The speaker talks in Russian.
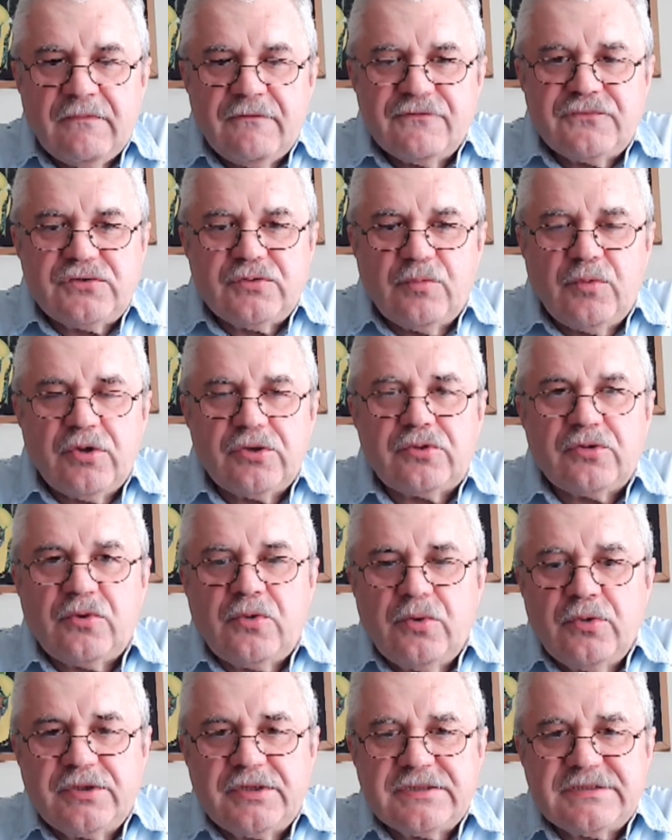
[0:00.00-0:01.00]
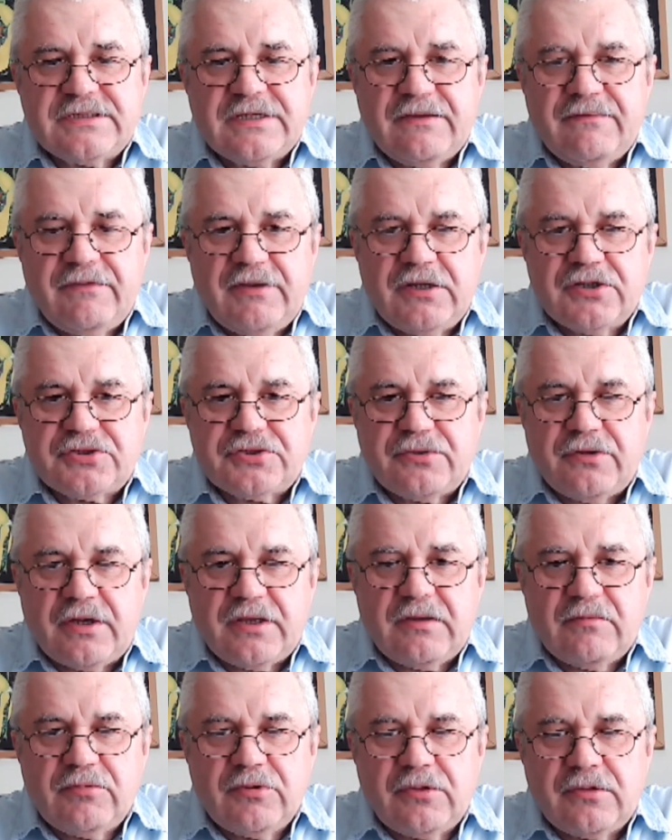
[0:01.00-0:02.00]
В субботу Хути заявили, что
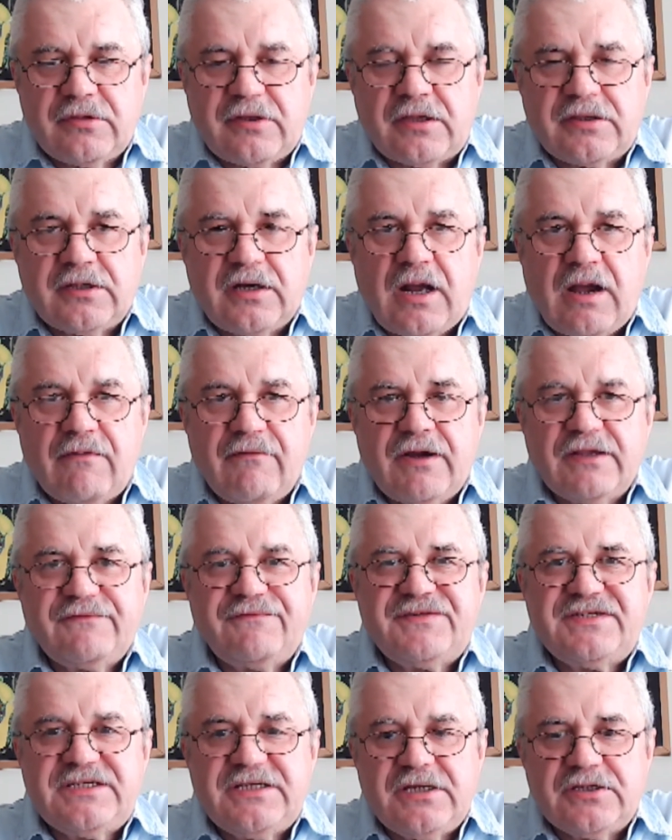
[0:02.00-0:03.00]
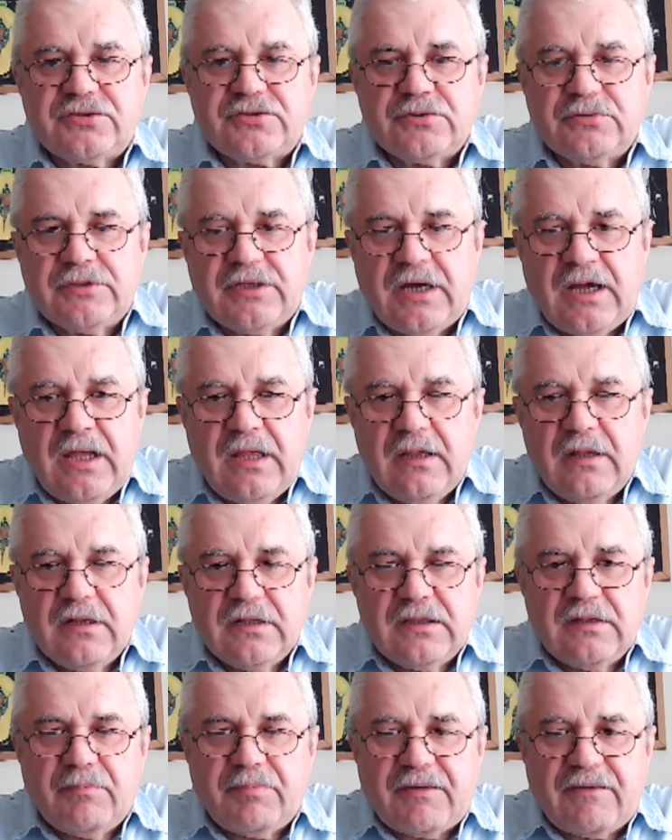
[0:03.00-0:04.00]
они будут атаковать все суда,
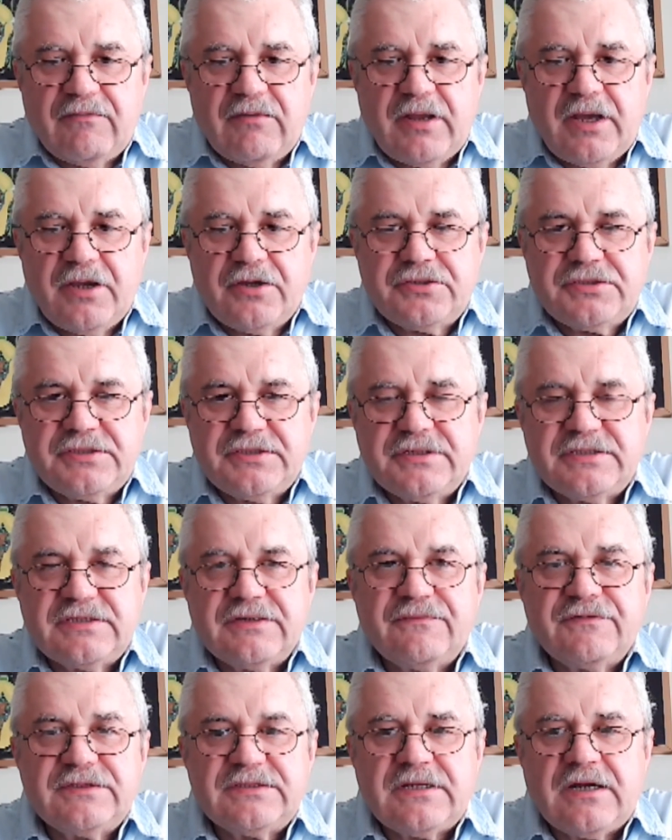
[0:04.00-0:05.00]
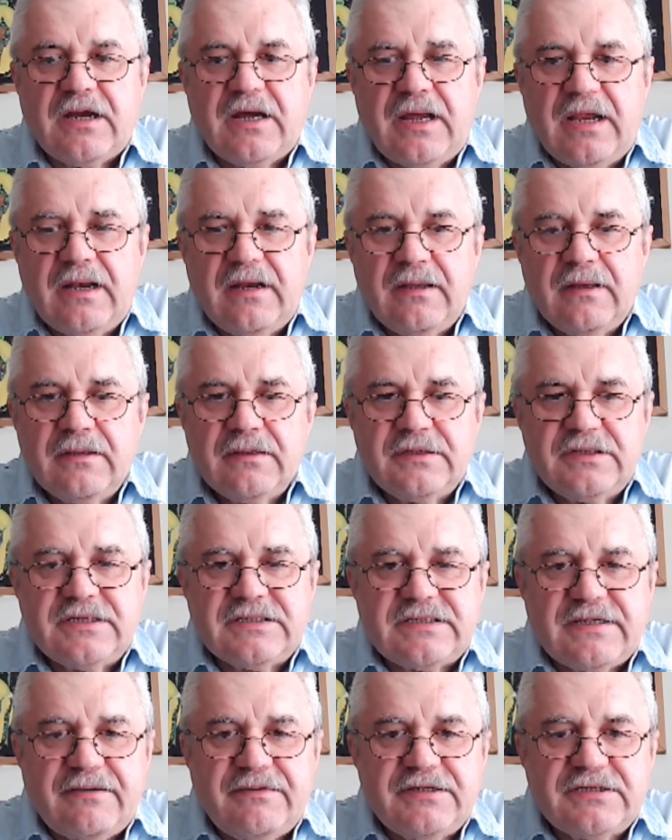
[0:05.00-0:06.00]
направляющиеся в Израиль,
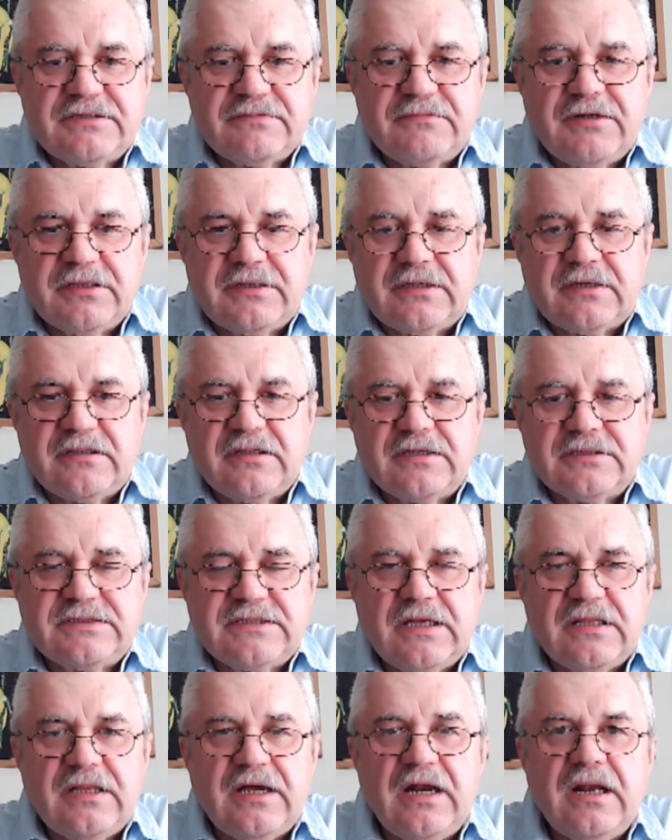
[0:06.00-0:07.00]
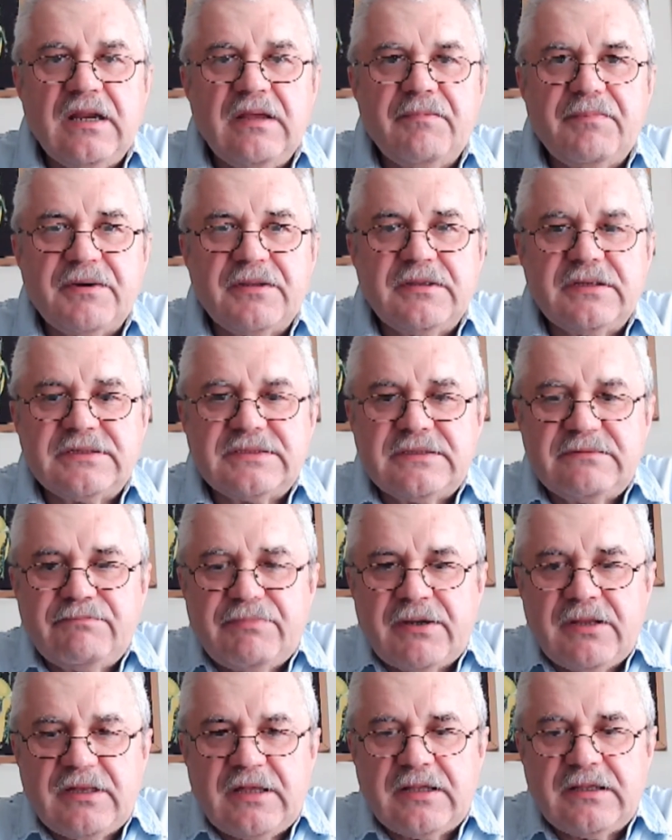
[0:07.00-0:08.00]
независимо от их национальной
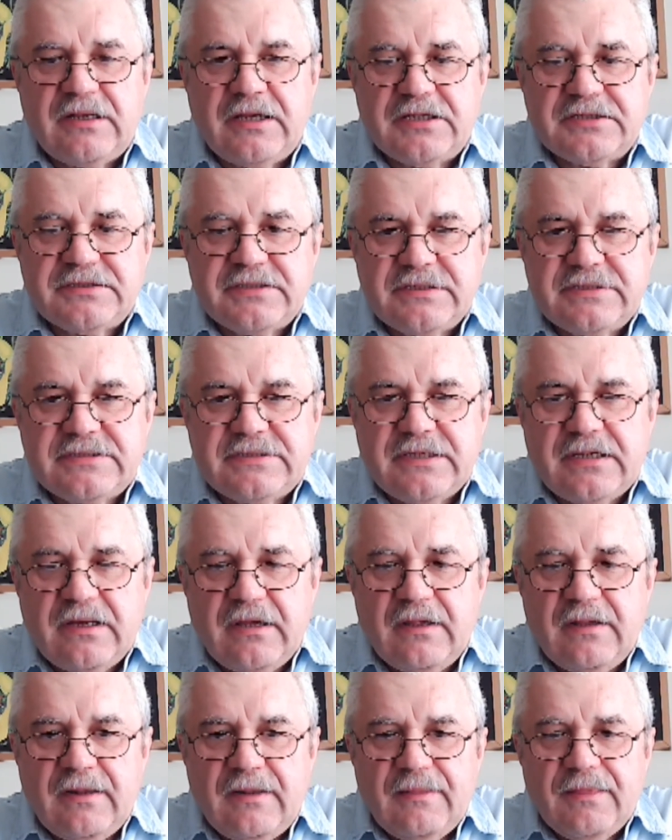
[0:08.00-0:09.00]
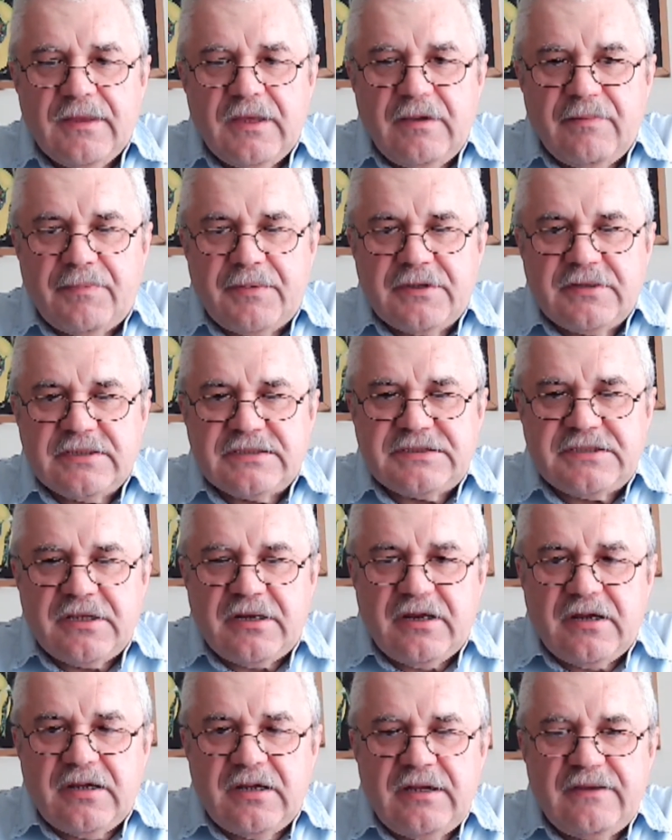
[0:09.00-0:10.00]
принадлежности, и
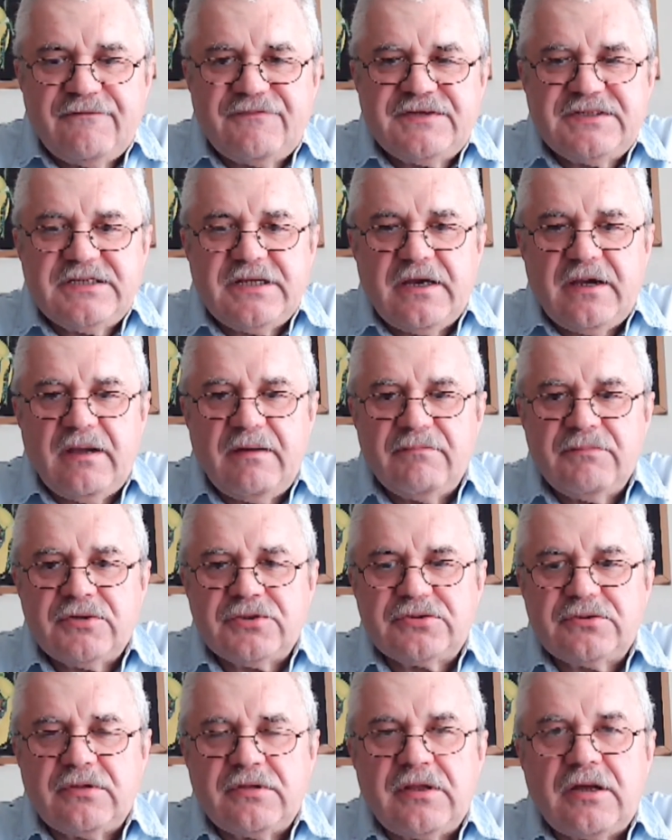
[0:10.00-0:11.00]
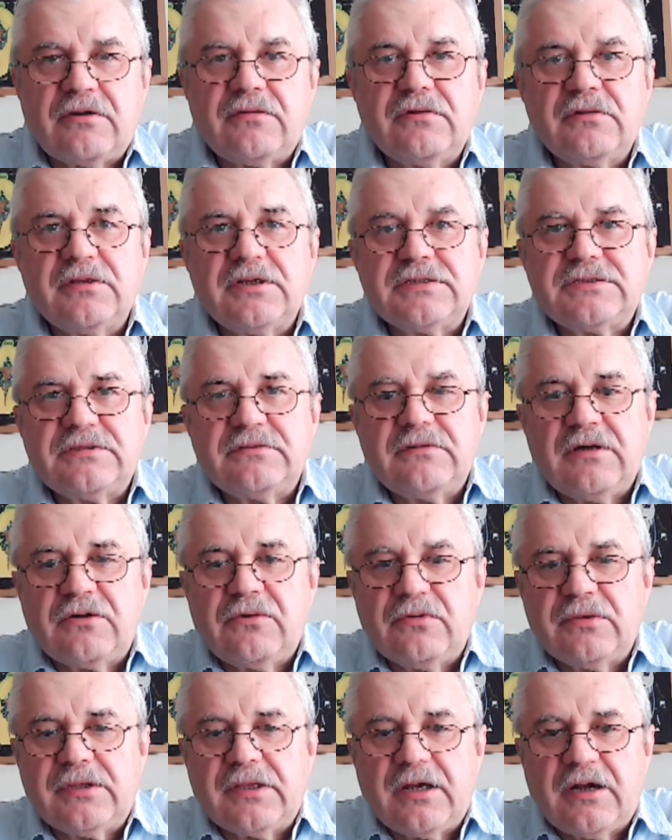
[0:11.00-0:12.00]
предостерегли все международные
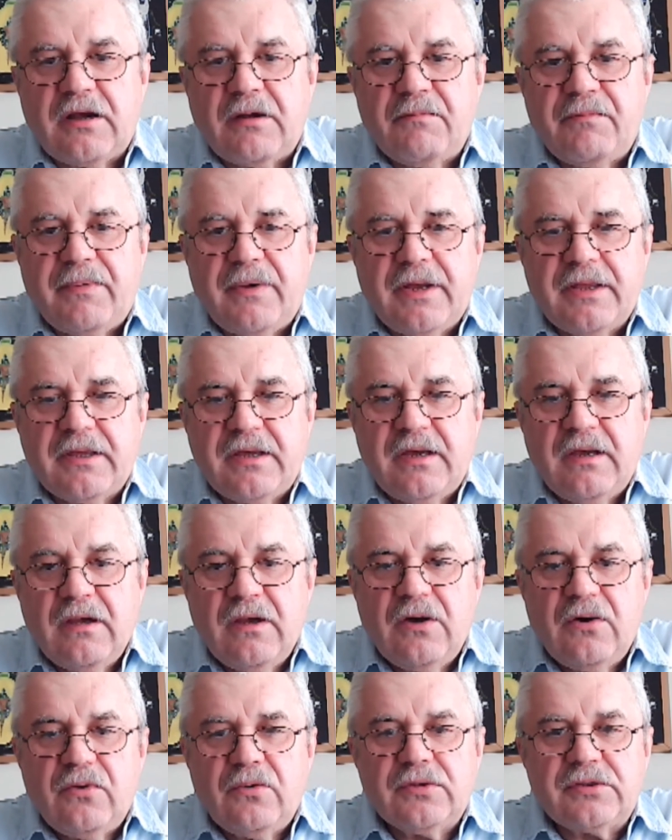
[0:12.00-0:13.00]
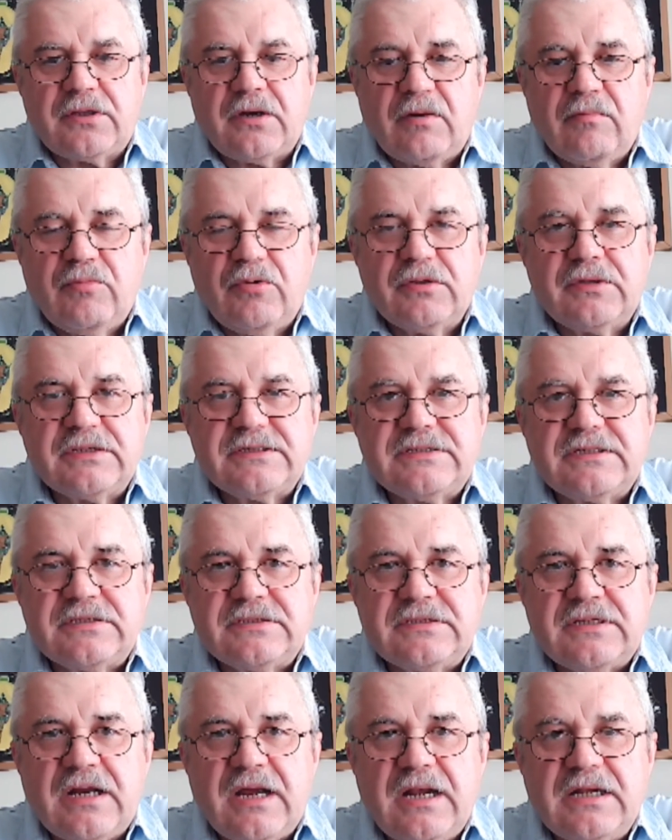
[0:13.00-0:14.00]
судоходные компании от работы с
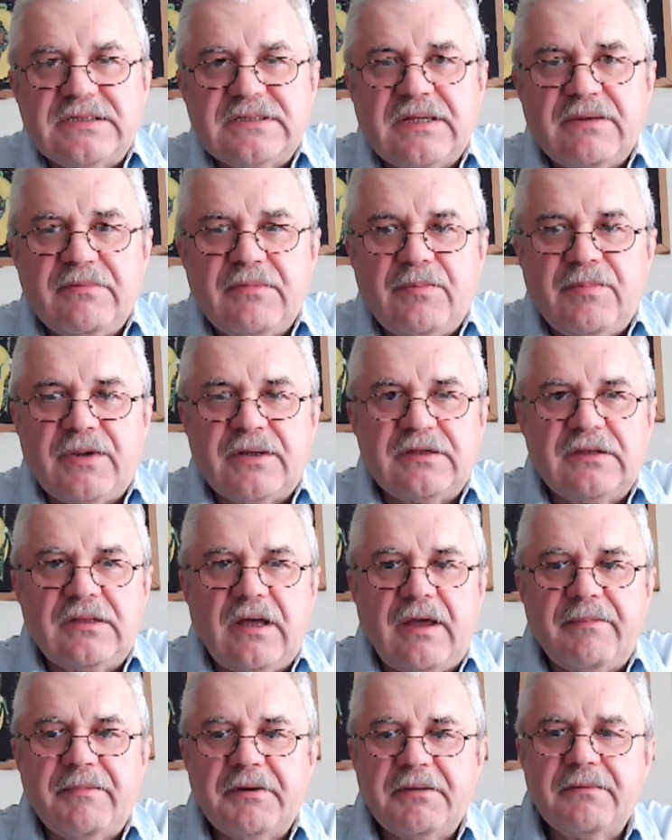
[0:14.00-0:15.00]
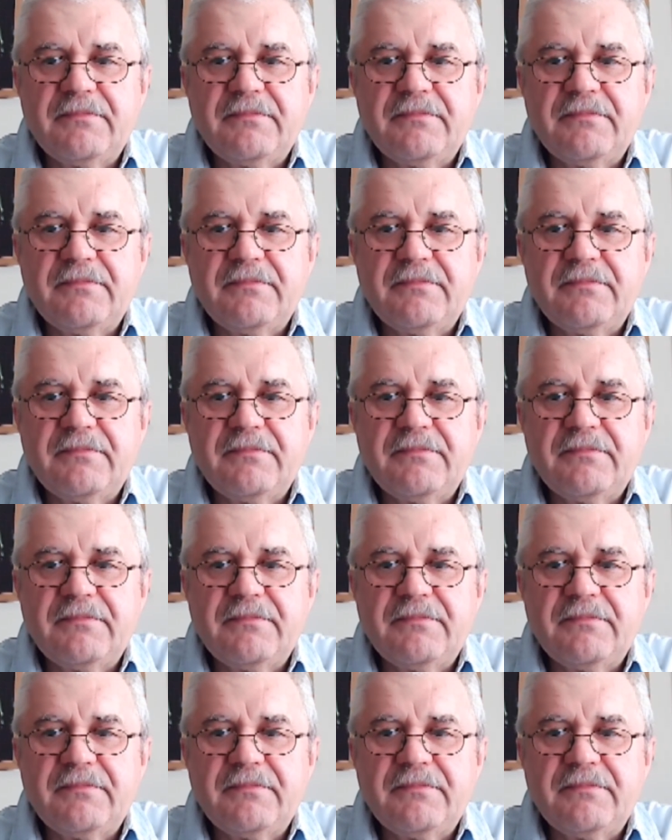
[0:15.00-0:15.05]
израильскими портами.